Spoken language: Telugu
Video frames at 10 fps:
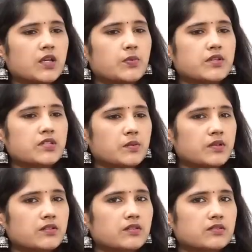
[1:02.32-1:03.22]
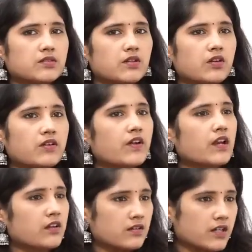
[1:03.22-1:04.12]
ఇప్పుడు జబర్దస్త్లోకి
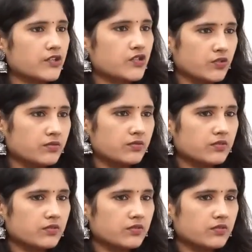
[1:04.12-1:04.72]
వెళ్ళడం కష్టం